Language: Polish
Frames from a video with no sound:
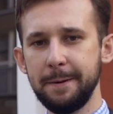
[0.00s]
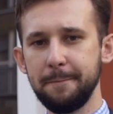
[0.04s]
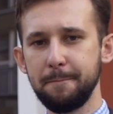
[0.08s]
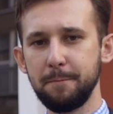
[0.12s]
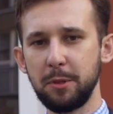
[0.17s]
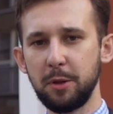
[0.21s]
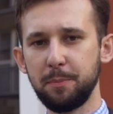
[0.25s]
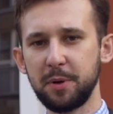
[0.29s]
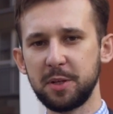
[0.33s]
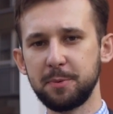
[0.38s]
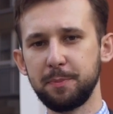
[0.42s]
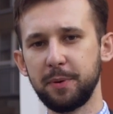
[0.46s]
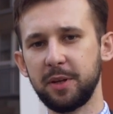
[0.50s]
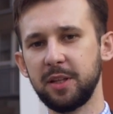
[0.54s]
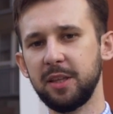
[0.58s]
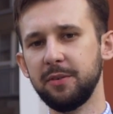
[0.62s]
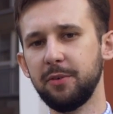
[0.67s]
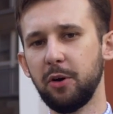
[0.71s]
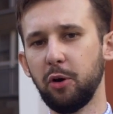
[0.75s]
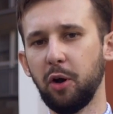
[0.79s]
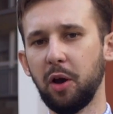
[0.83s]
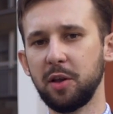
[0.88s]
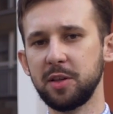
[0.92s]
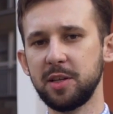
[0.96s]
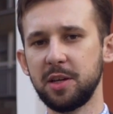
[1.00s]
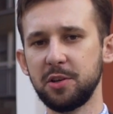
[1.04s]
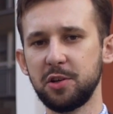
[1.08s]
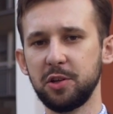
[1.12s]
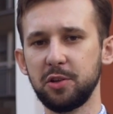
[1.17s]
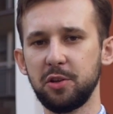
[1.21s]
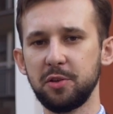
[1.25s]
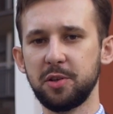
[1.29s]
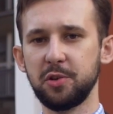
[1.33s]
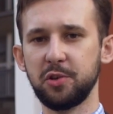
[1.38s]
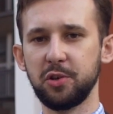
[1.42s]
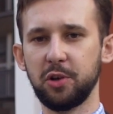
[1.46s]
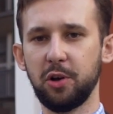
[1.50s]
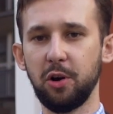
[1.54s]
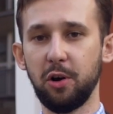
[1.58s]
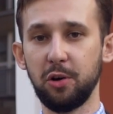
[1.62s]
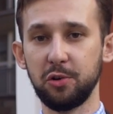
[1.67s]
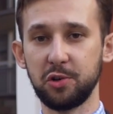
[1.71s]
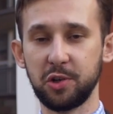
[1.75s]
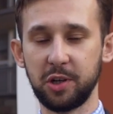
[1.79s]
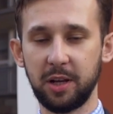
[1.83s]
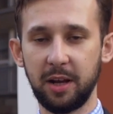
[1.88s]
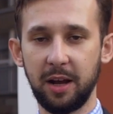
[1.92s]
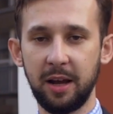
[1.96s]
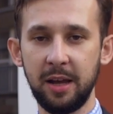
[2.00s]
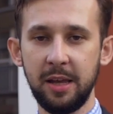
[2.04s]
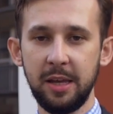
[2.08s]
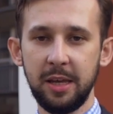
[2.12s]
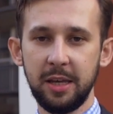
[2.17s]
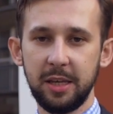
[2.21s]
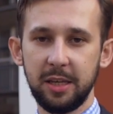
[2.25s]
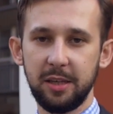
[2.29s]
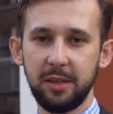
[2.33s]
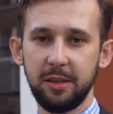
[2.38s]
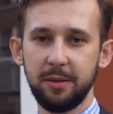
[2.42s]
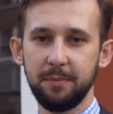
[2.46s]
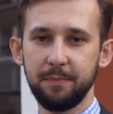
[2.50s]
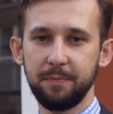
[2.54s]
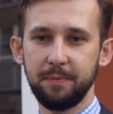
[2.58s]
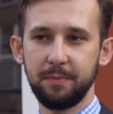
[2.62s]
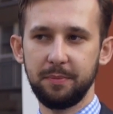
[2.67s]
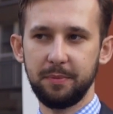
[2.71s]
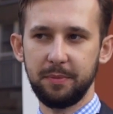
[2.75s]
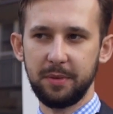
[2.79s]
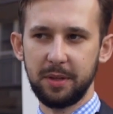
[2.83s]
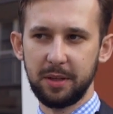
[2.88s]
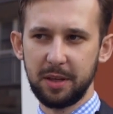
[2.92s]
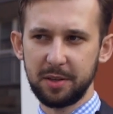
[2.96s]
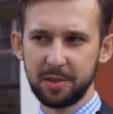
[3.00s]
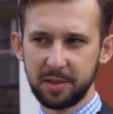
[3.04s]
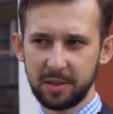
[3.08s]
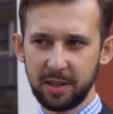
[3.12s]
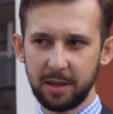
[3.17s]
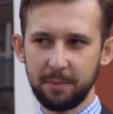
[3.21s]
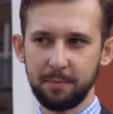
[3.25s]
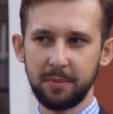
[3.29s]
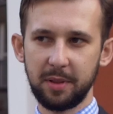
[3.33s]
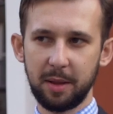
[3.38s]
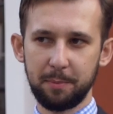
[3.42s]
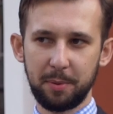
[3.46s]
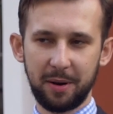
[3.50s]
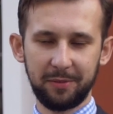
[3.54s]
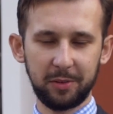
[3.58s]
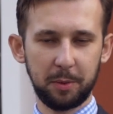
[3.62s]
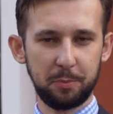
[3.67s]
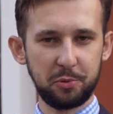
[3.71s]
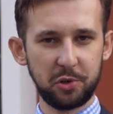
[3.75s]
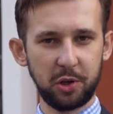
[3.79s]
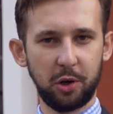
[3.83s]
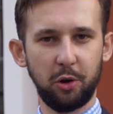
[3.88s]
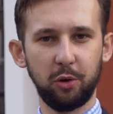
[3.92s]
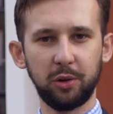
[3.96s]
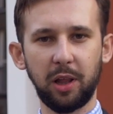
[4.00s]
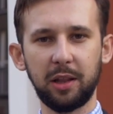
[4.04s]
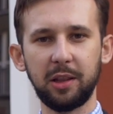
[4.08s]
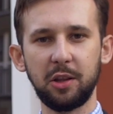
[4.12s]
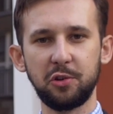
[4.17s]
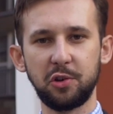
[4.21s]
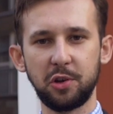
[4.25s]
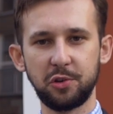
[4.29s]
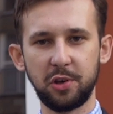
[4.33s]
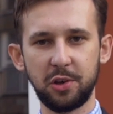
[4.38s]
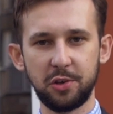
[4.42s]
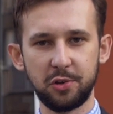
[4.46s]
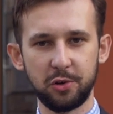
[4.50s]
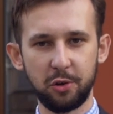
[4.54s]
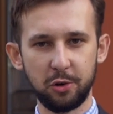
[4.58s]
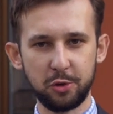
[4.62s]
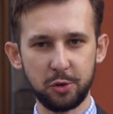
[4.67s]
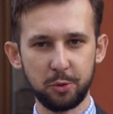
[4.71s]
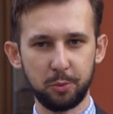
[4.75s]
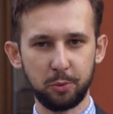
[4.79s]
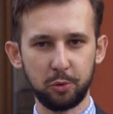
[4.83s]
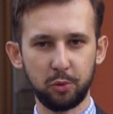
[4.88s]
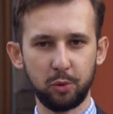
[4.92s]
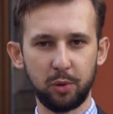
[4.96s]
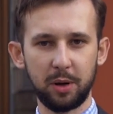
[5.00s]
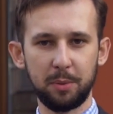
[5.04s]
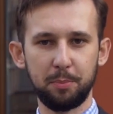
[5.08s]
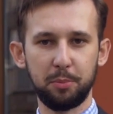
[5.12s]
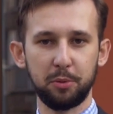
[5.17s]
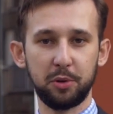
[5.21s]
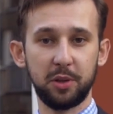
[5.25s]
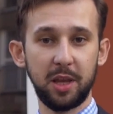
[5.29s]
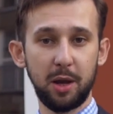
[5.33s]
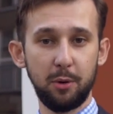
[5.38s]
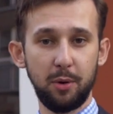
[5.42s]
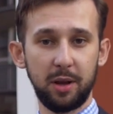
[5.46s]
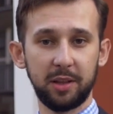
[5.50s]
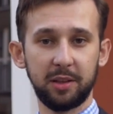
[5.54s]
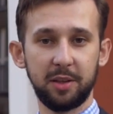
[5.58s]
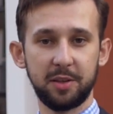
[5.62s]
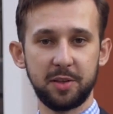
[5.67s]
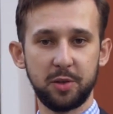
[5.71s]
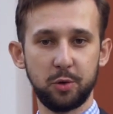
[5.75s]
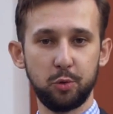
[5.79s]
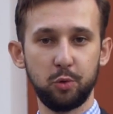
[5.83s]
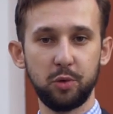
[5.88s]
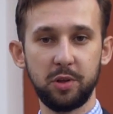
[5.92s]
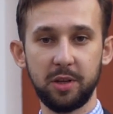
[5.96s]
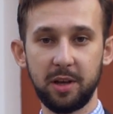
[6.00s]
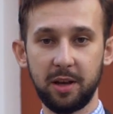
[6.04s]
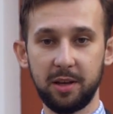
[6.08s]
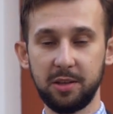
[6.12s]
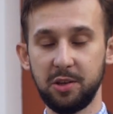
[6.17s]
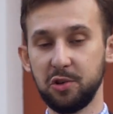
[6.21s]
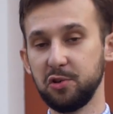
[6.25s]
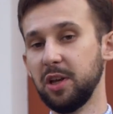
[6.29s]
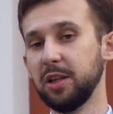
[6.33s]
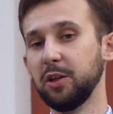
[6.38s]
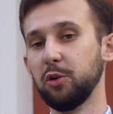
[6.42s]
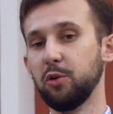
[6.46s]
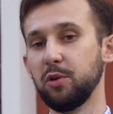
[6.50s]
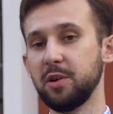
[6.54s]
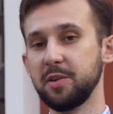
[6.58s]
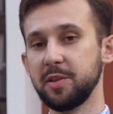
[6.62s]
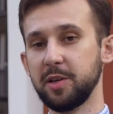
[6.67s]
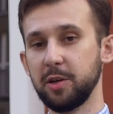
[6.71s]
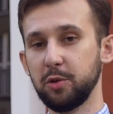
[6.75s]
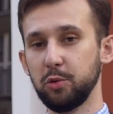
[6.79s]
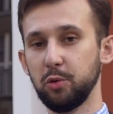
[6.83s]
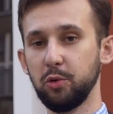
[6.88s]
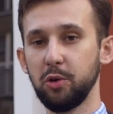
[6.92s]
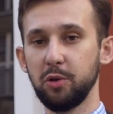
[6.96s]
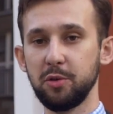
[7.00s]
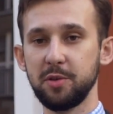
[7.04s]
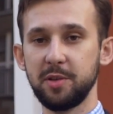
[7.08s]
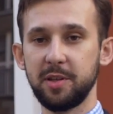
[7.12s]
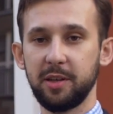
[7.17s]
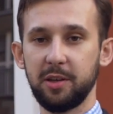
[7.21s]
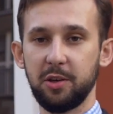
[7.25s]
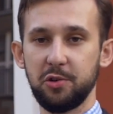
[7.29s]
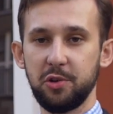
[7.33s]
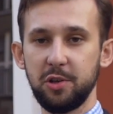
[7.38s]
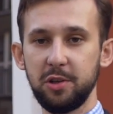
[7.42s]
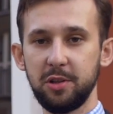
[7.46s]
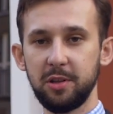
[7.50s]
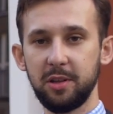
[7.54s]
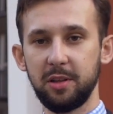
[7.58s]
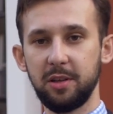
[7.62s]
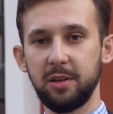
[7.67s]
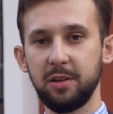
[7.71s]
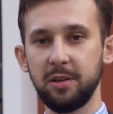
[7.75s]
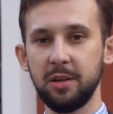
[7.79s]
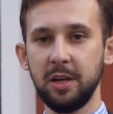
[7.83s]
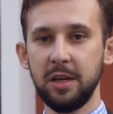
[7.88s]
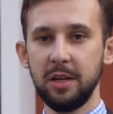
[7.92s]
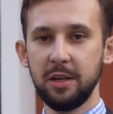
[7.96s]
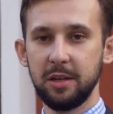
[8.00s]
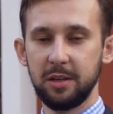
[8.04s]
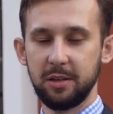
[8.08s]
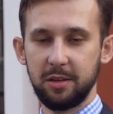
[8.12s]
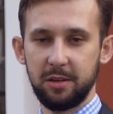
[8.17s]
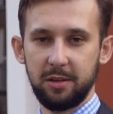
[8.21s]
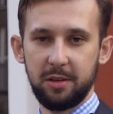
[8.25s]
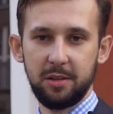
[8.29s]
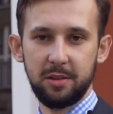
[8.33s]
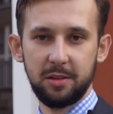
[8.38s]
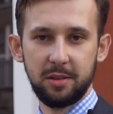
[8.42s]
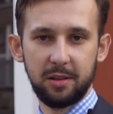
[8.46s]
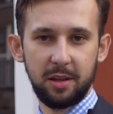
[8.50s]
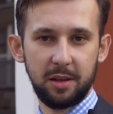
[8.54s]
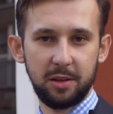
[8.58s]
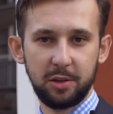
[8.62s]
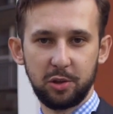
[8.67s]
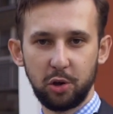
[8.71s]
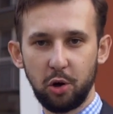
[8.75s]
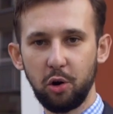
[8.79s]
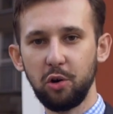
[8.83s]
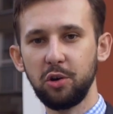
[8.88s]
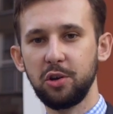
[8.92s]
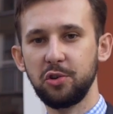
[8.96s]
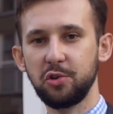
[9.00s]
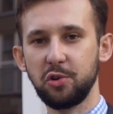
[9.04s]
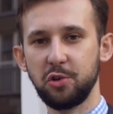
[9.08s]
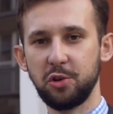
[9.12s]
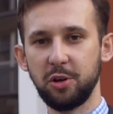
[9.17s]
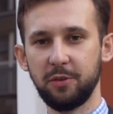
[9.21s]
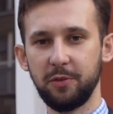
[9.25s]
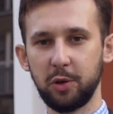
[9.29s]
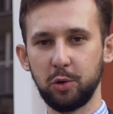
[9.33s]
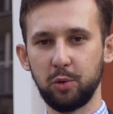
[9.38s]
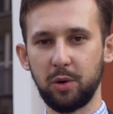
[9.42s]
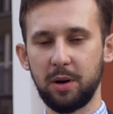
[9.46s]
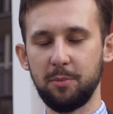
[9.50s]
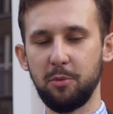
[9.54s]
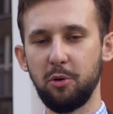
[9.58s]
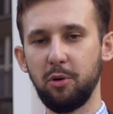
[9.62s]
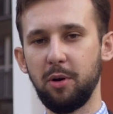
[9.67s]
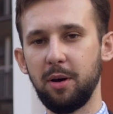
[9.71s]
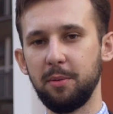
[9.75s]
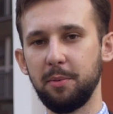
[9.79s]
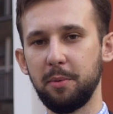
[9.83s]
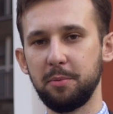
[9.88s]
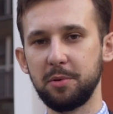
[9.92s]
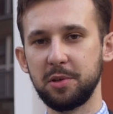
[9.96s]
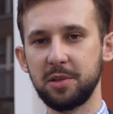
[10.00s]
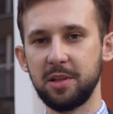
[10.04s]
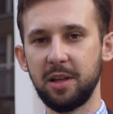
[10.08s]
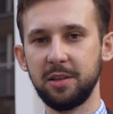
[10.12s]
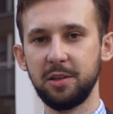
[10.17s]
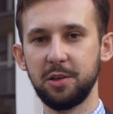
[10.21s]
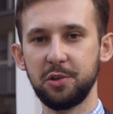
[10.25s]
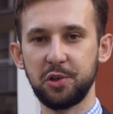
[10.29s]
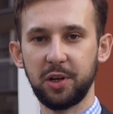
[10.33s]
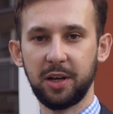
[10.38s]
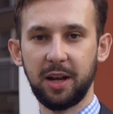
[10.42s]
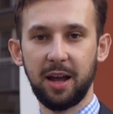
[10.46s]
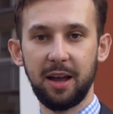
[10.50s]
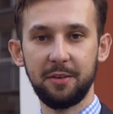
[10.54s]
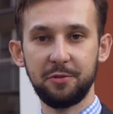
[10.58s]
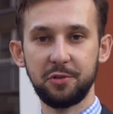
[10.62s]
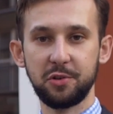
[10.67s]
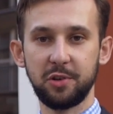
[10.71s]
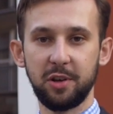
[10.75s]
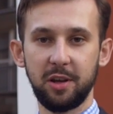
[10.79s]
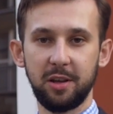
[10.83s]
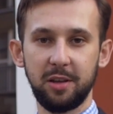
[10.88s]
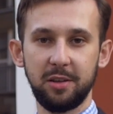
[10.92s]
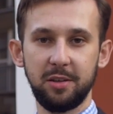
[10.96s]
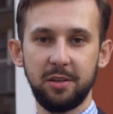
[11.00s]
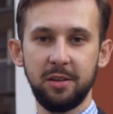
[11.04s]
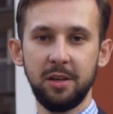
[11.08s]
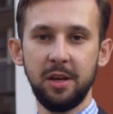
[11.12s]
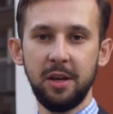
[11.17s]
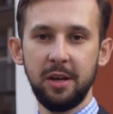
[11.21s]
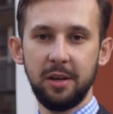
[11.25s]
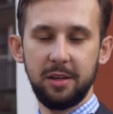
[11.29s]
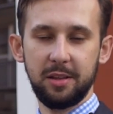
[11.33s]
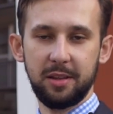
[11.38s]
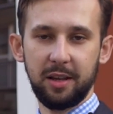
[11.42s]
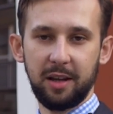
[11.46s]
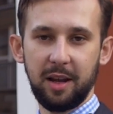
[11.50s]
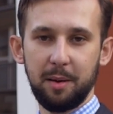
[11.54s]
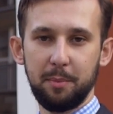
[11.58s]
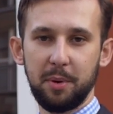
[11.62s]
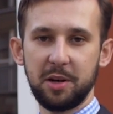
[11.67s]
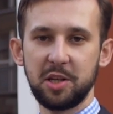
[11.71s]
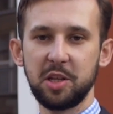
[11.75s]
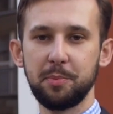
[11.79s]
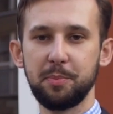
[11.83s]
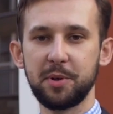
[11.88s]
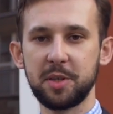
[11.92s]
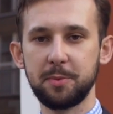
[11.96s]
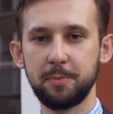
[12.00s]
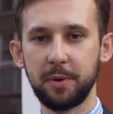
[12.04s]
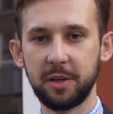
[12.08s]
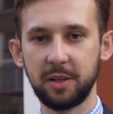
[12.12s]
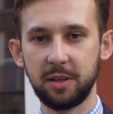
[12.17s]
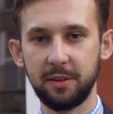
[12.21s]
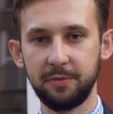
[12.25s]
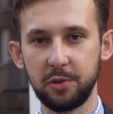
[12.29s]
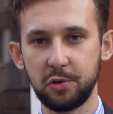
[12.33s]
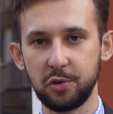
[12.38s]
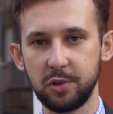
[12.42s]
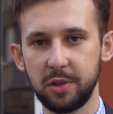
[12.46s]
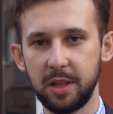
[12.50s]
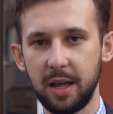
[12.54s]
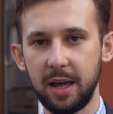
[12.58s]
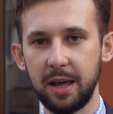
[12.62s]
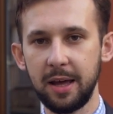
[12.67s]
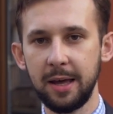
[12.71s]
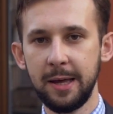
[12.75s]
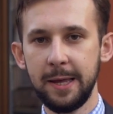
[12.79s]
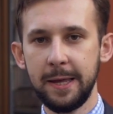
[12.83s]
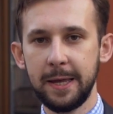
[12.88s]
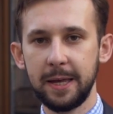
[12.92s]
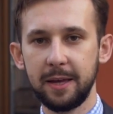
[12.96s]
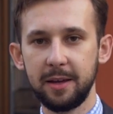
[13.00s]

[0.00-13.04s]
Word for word: no perspektywa okazała się dosyć gorzka i mm, jestem naprawdę przekonany, że część osób, które podjęła te studia, nierzadko rezygnując z jakiejś innej, e, innej drogi życiowej, która mogła mogłaby być dla nich ciekawsza i, i taka bardziej perspektywiczna,